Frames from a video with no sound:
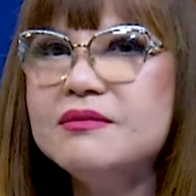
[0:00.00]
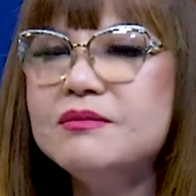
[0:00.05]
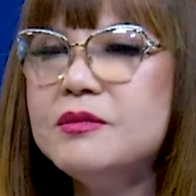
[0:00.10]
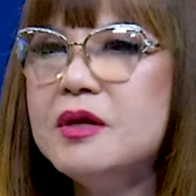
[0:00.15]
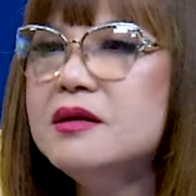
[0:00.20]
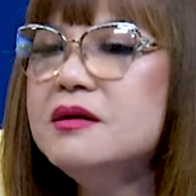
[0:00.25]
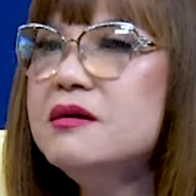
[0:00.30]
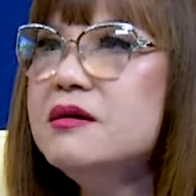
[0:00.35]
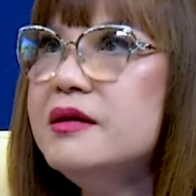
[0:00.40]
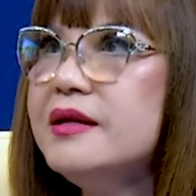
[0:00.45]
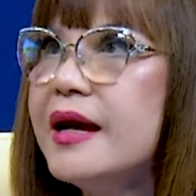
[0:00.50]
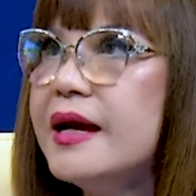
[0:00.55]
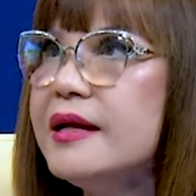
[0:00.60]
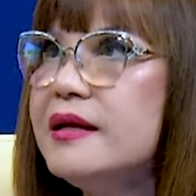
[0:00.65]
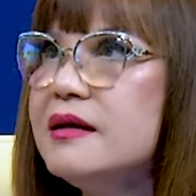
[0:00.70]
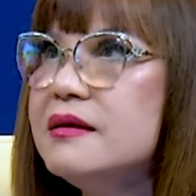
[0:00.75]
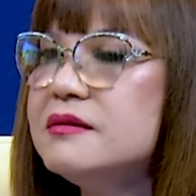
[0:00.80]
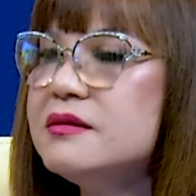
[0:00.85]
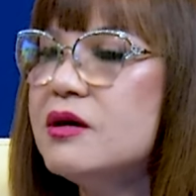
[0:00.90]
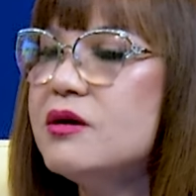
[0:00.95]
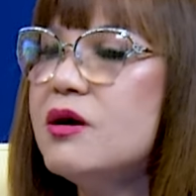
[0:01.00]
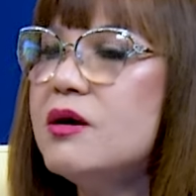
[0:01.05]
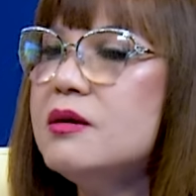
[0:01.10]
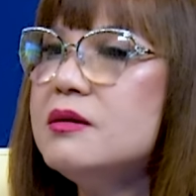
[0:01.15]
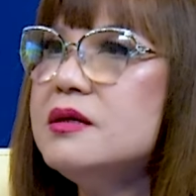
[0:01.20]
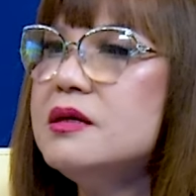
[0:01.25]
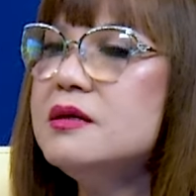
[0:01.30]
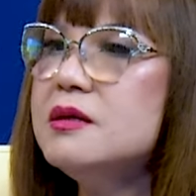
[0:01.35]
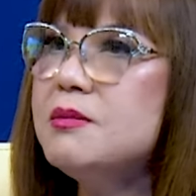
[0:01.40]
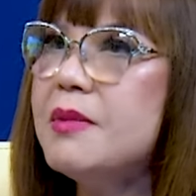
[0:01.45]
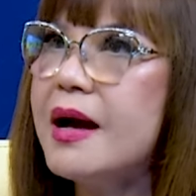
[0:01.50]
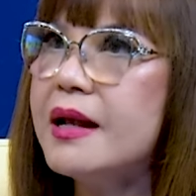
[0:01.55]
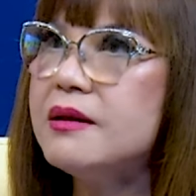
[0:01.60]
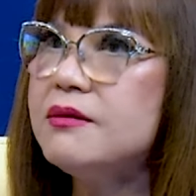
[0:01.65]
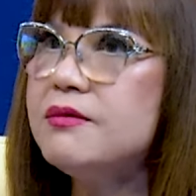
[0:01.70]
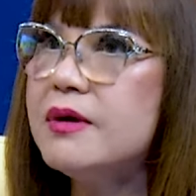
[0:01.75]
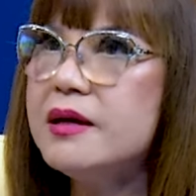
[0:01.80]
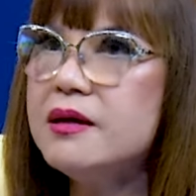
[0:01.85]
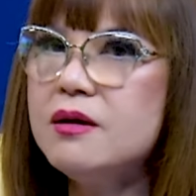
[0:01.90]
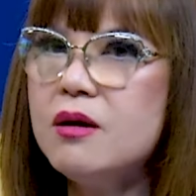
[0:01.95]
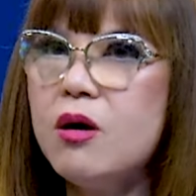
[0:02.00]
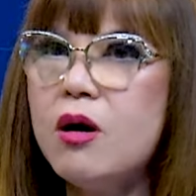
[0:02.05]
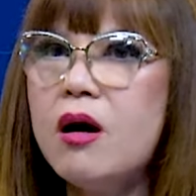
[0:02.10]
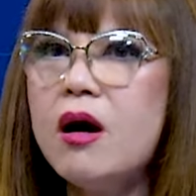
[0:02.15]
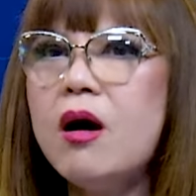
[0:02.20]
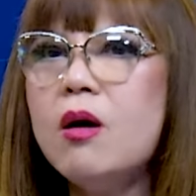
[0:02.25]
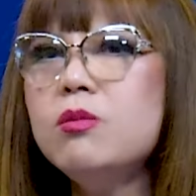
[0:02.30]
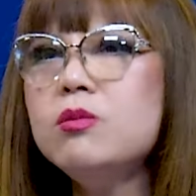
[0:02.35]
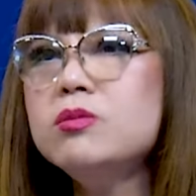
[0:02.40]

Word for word: những người này đó, tao có những người bạn như vậy, họ không